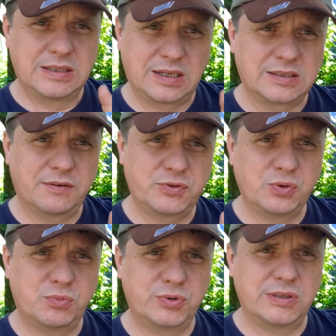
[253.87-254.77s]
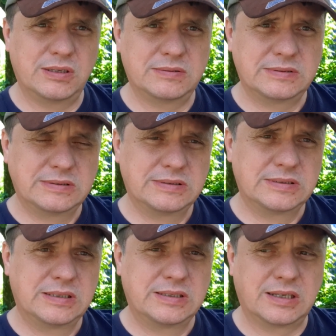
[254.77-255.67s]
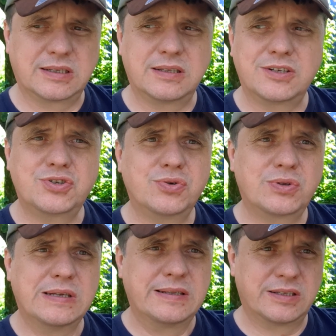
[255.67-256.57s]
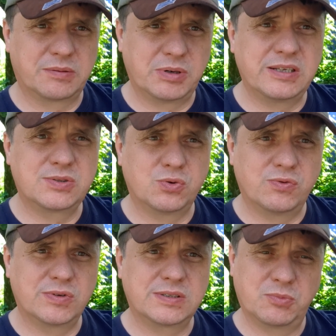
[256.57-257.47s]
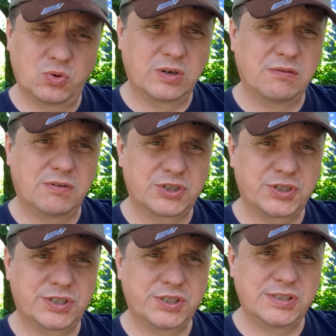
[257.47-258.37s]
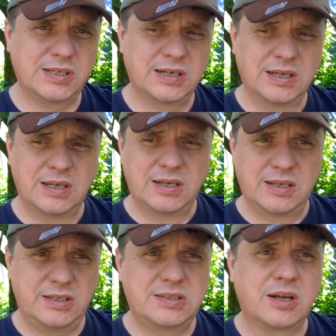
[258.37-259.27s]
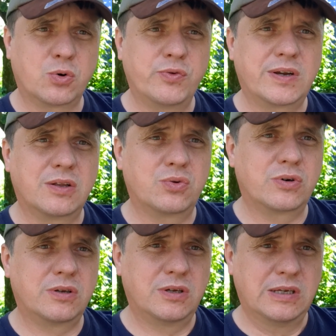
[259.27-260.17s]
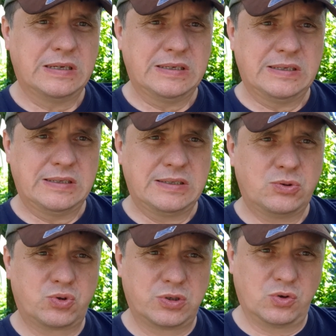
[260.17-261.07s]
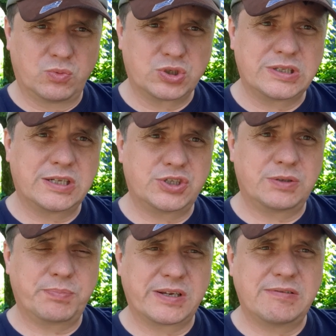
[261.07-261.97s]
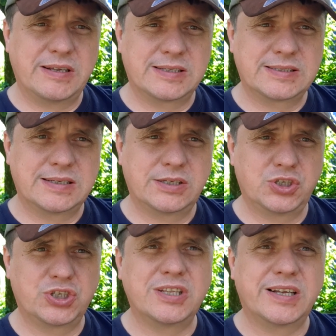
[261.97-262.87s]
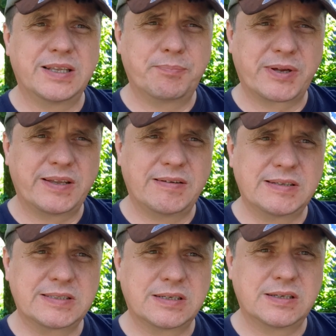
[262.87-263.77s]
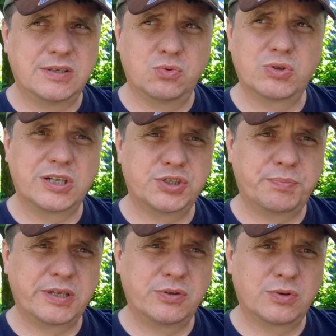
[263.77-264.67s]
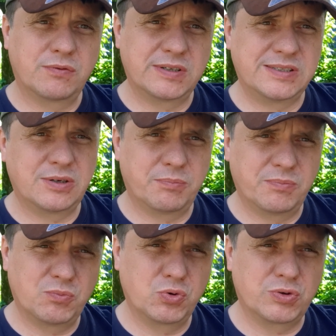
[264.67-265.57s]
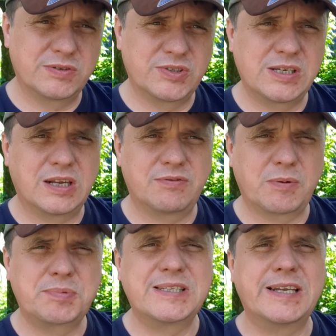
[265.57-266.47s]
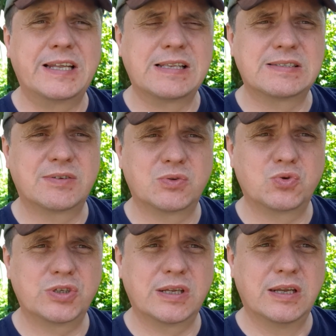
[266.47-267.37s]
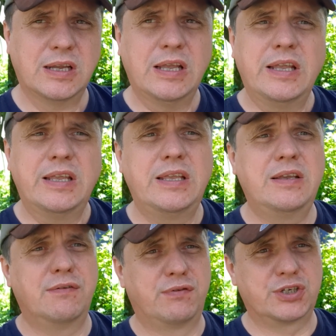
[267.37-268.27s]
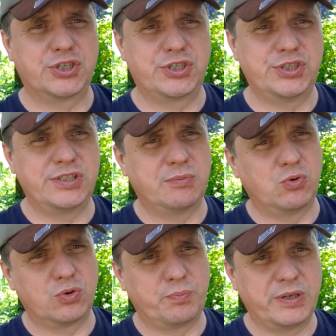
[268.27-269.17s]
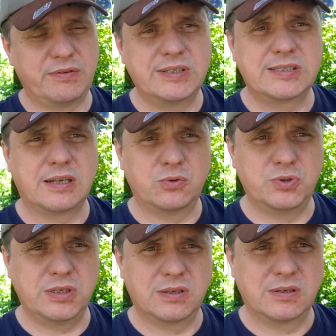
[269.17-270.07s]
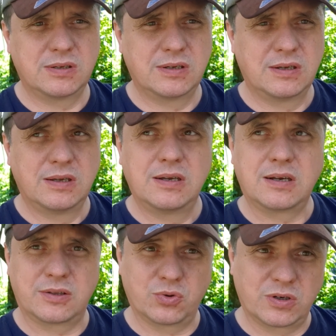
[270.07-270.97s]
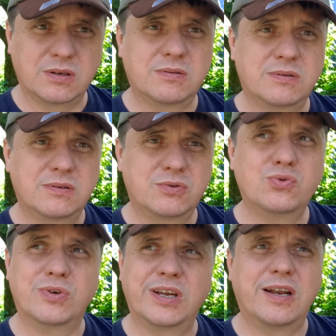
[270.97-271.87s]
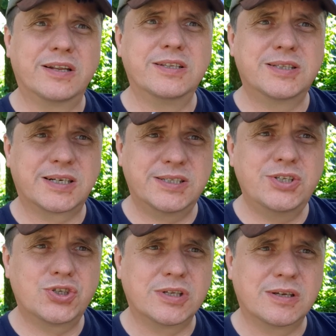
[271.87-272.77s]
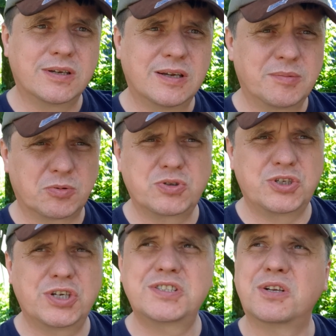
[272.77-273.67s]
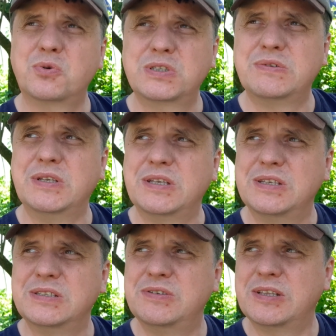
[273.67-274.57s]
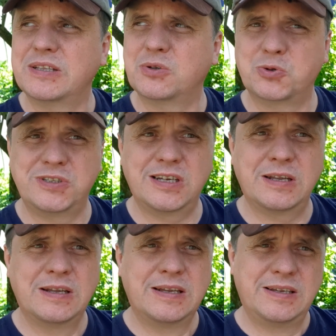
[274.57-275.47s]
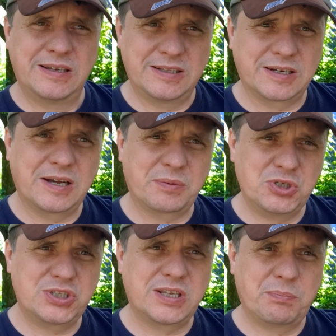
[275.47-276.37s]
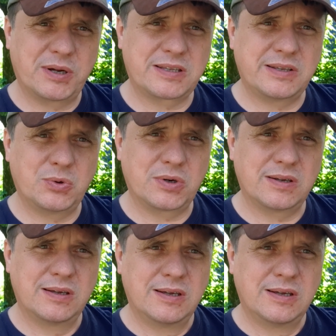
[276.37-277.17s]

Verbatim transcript: Тогда все будет. Тогда начнет нормализовываться многое в вашей жизни. И здоровье, которое ушло, может начать проявляться, и желание появится, и удача придет, возник, будут возникать обстоятельства нужные. И в вашей жизни могут появиться люди, которые ну, реально не токсичные, потому что часто родственники, действительно, друзья, это кармические партнеры,